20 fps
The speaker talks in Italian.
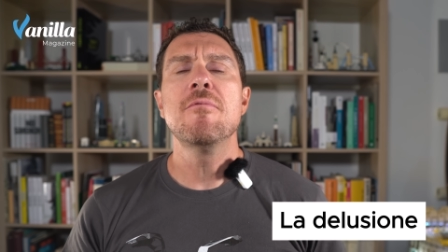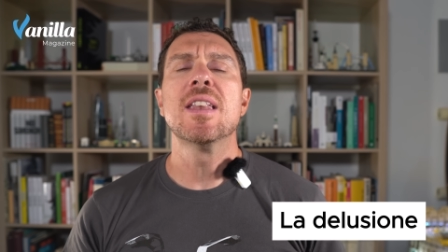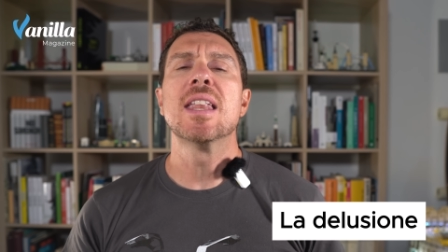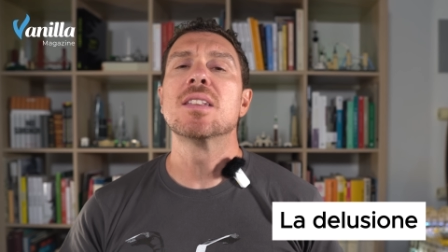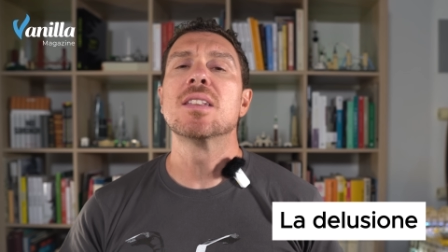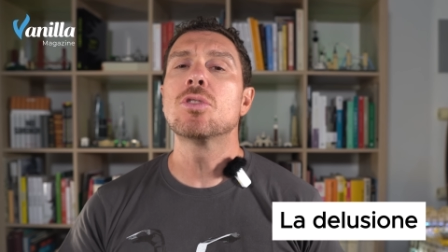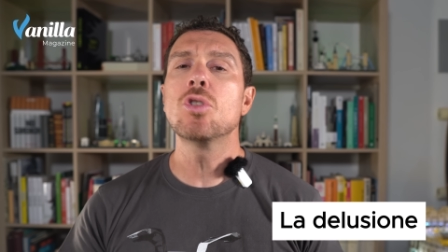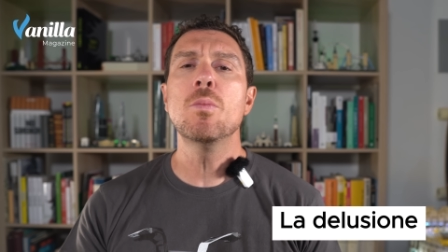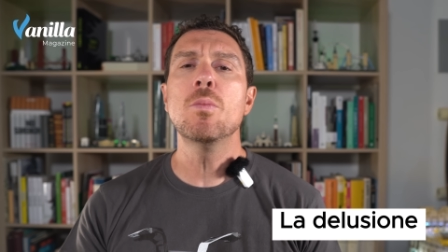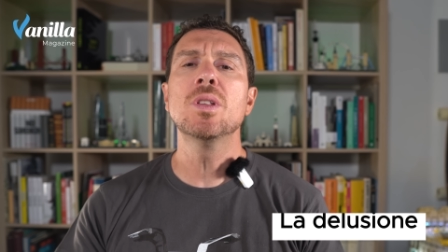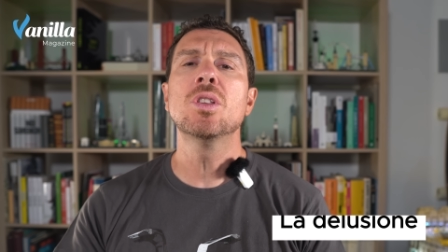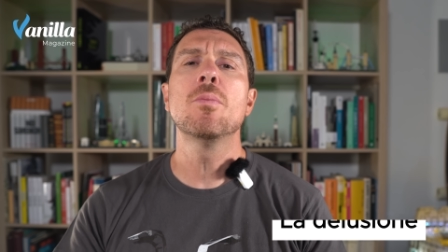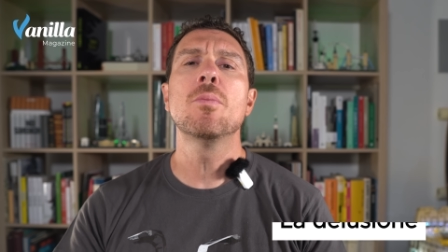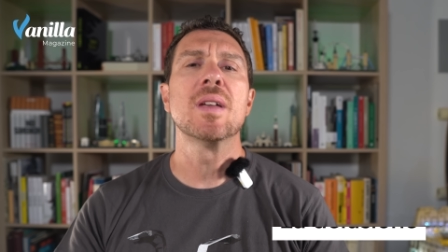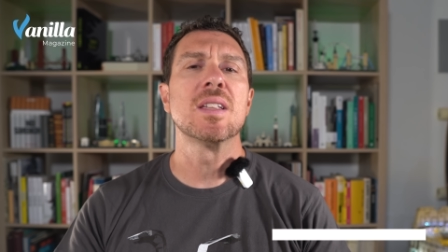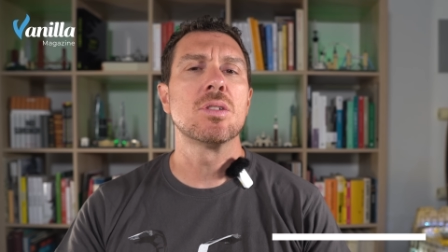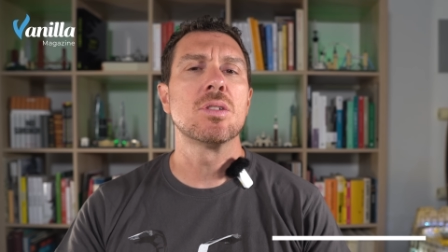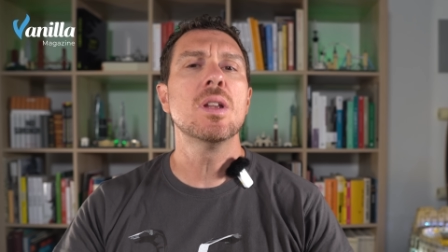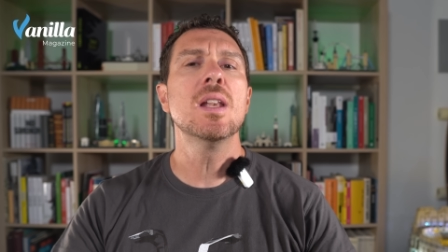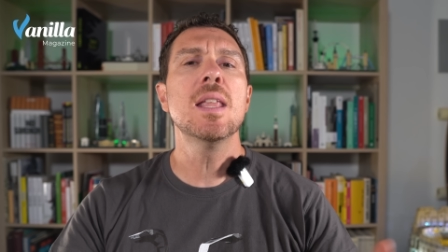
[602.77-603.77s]
viene subito
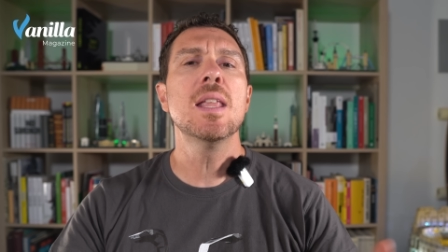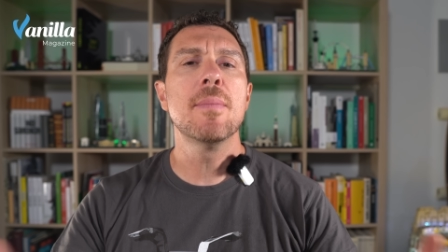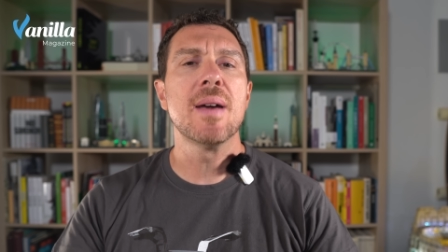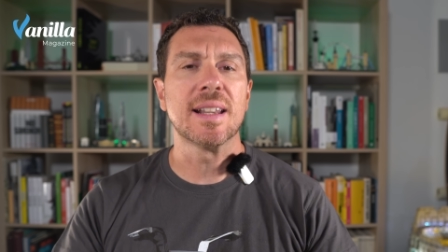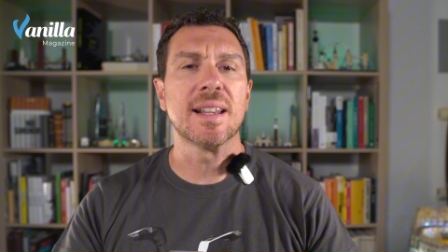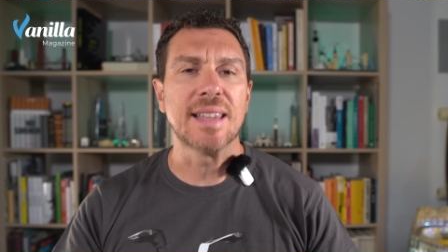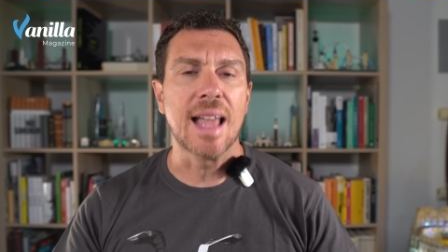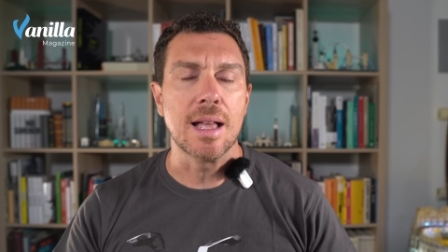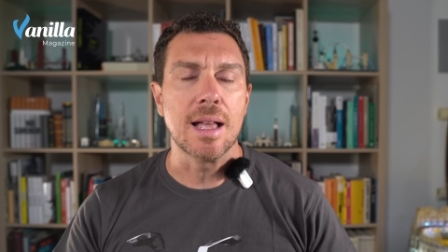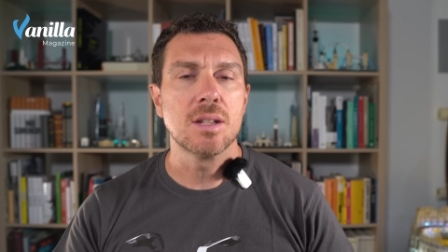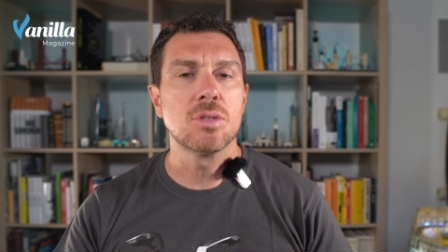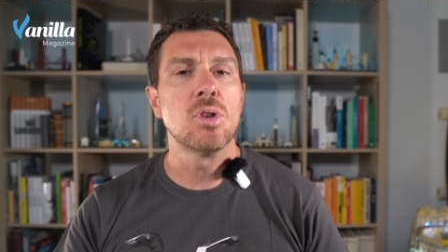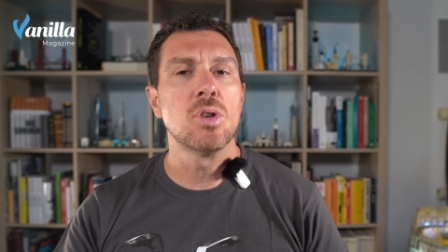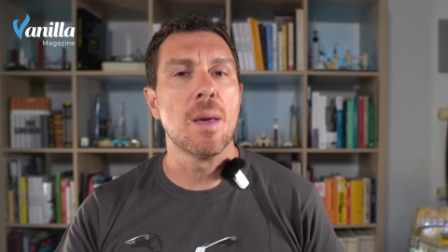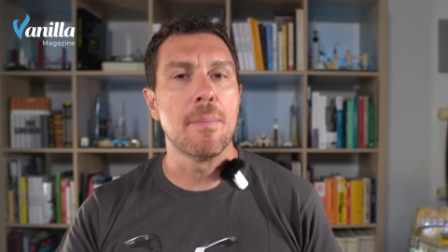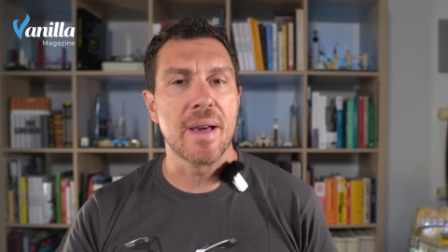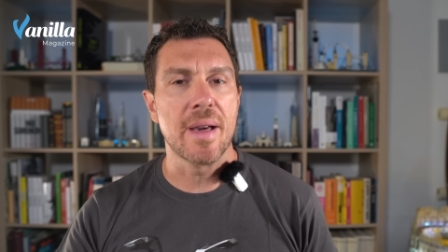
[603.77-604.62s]
messo in libertà sulla